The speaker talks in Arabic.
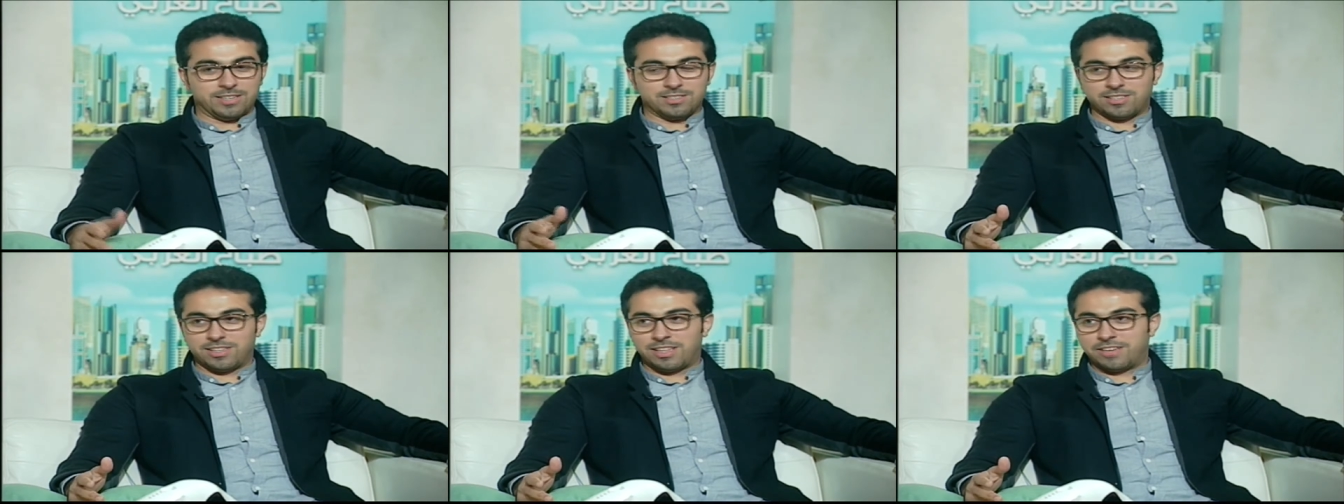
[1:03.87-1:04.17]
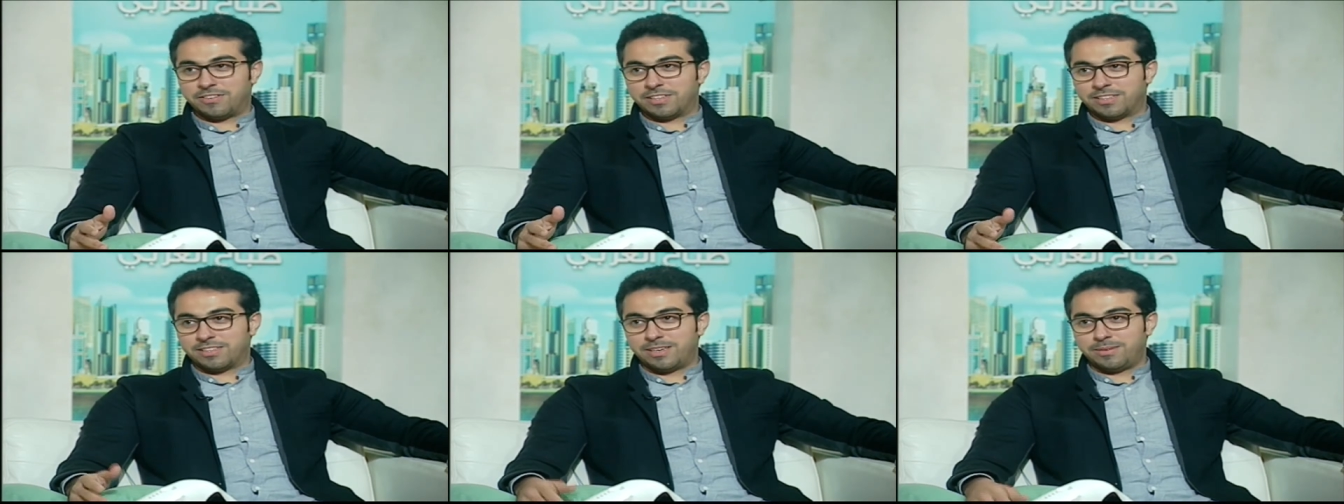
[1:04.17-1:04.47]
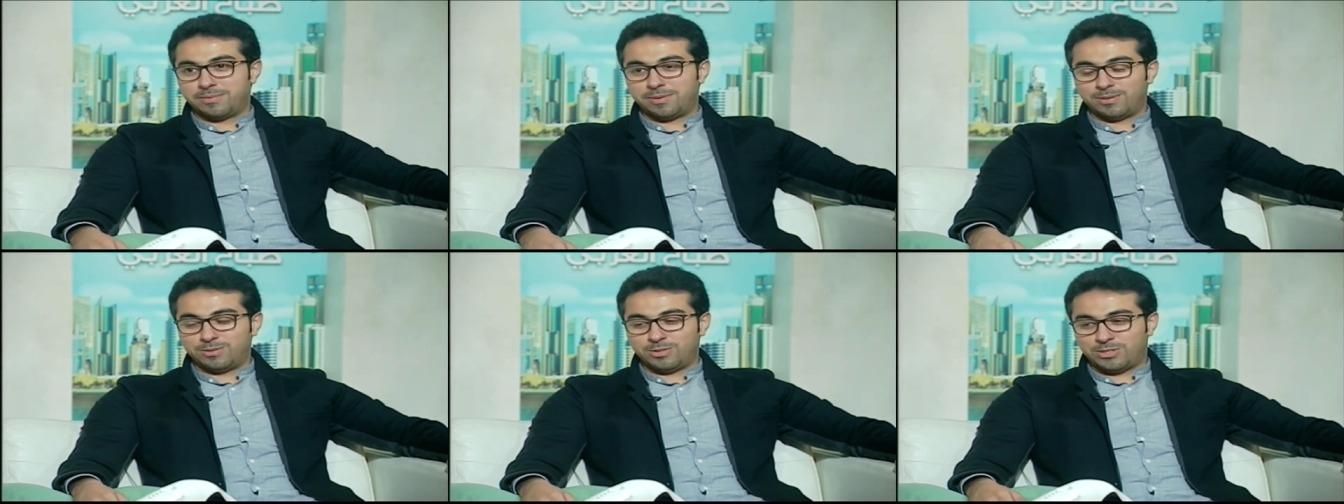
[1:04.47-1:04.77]
الاستضافه
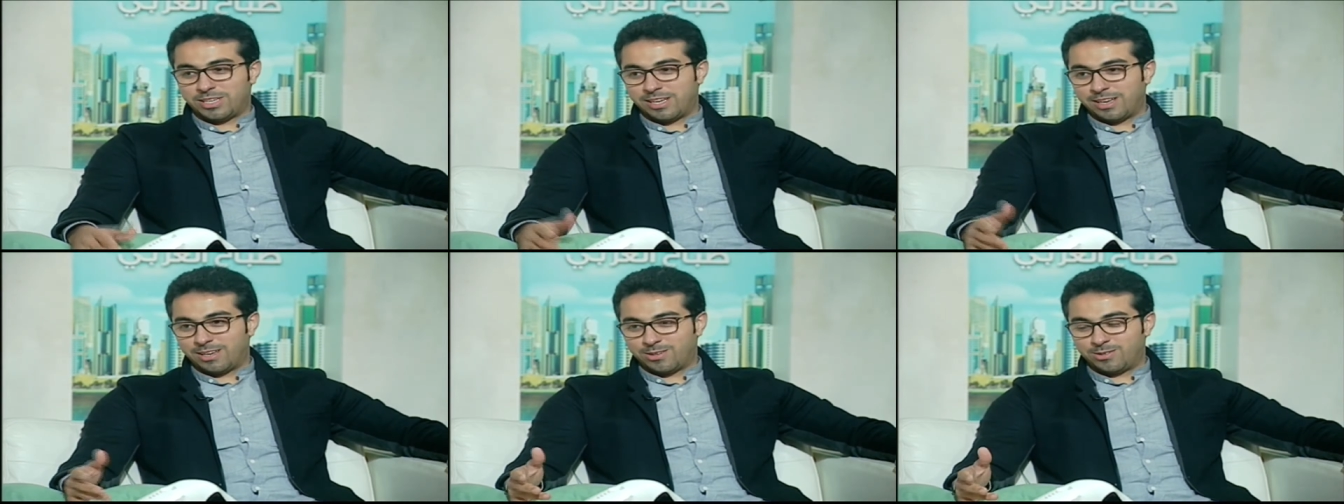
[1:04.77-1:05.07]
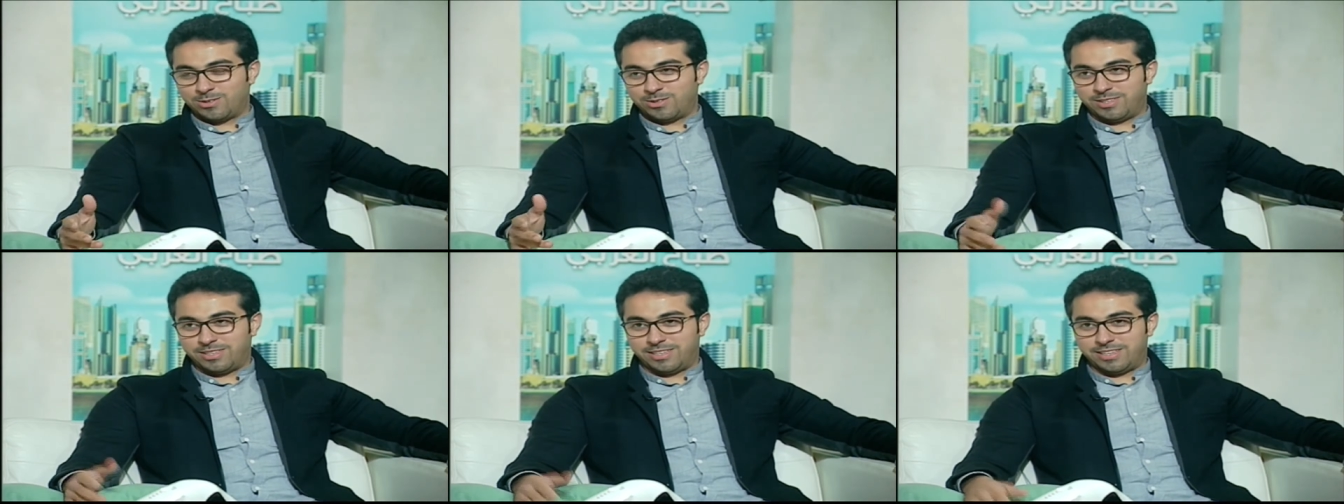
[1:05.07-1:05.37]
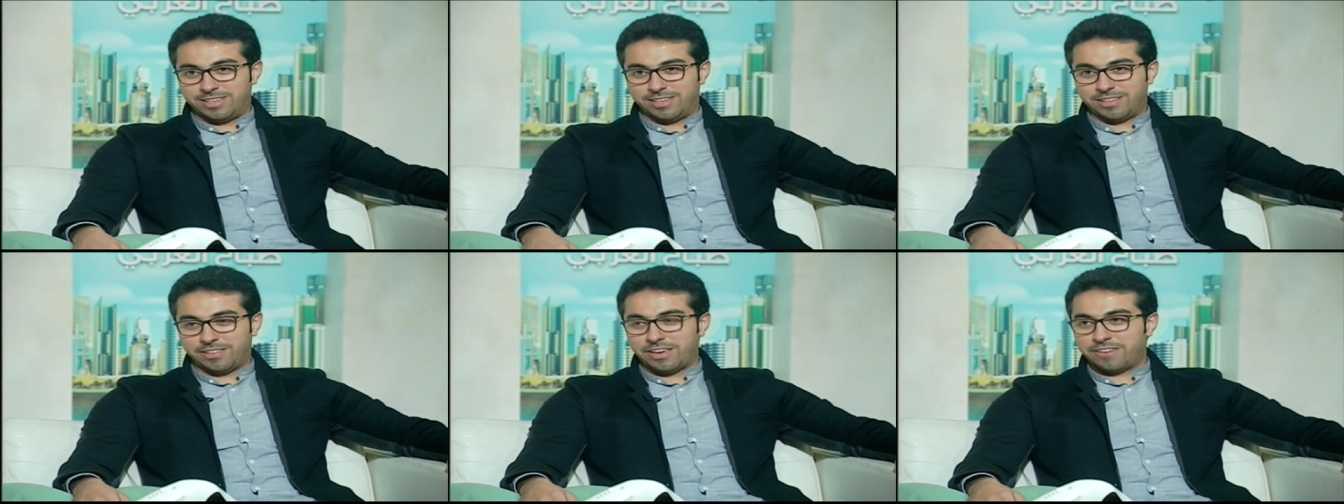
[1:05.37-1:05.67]
الطيبه وان شاء الله
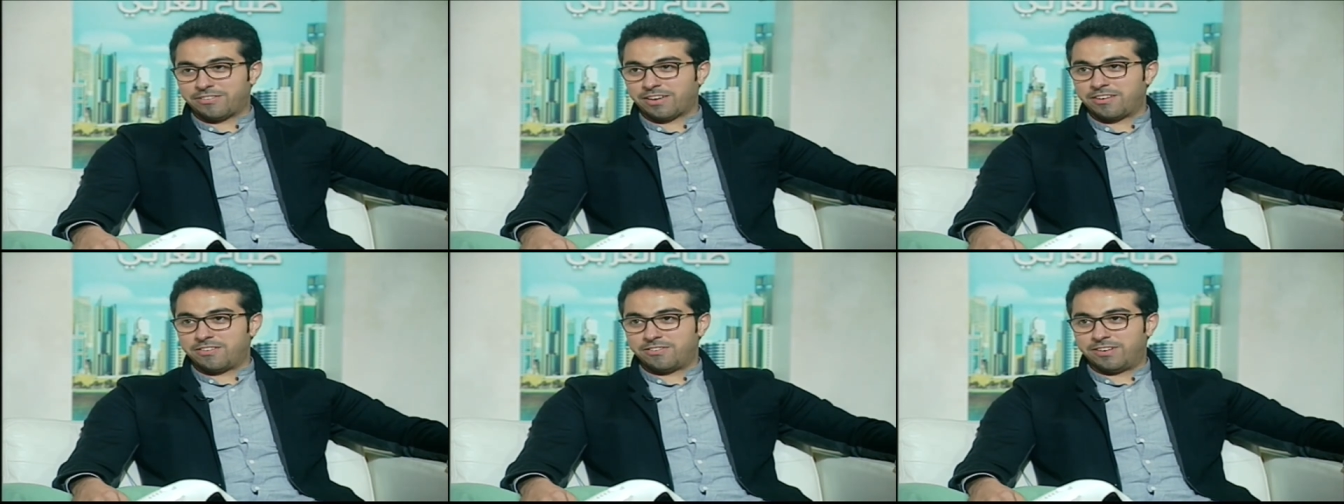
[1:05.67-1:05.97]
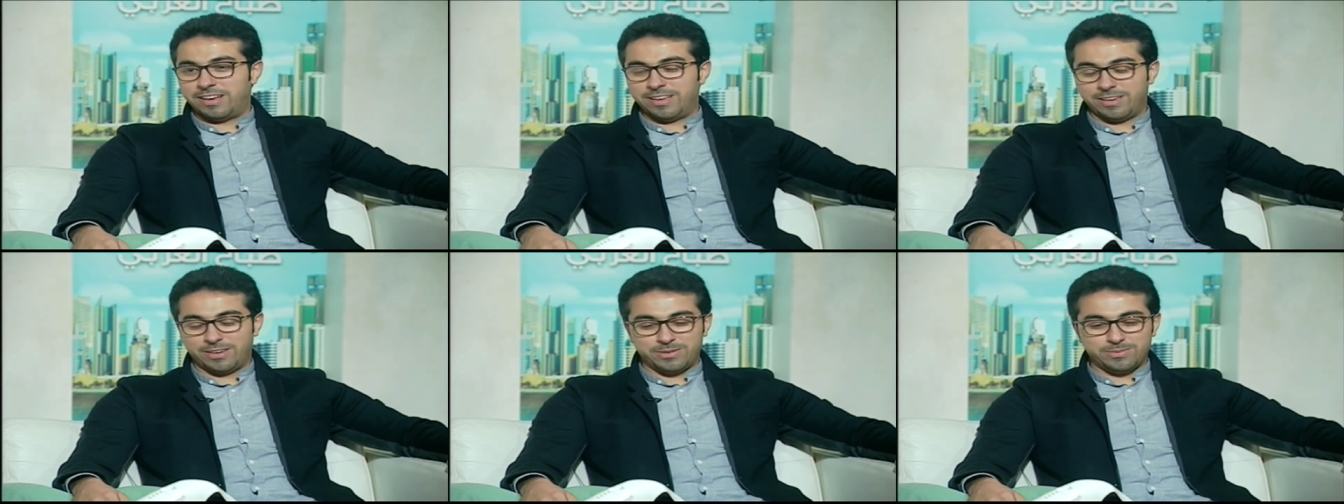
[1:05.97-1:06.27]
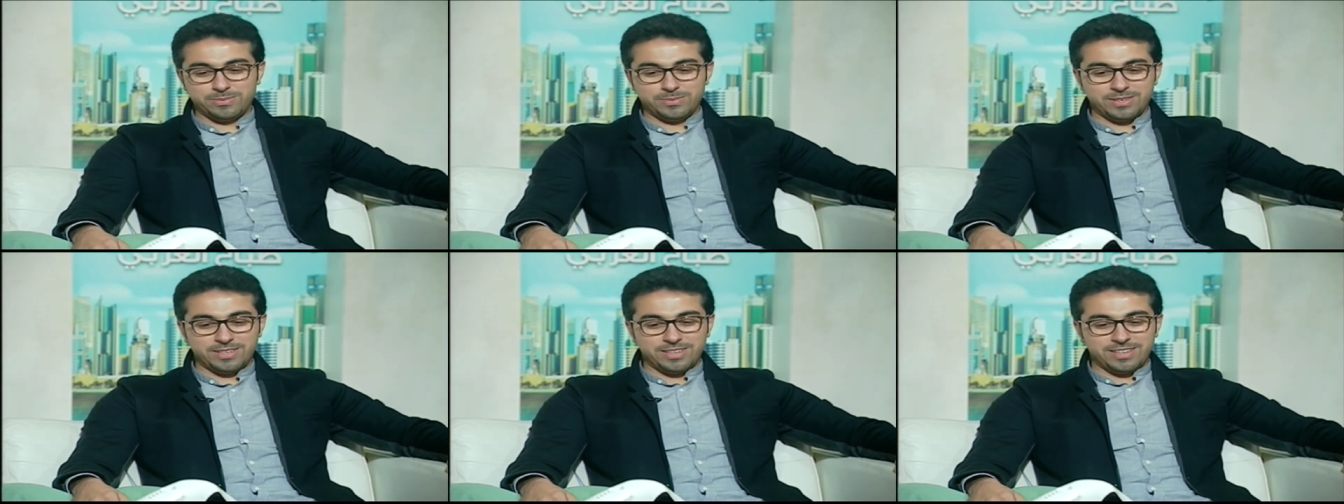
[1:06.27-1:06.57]
اكون ضيف خفيف
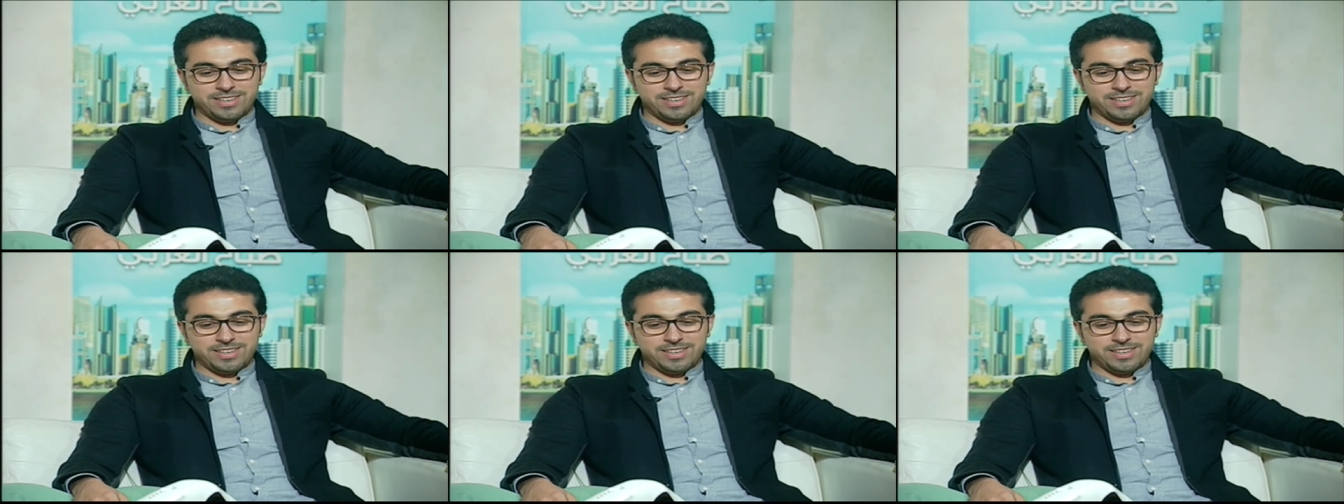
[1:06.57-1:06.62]
عليكم.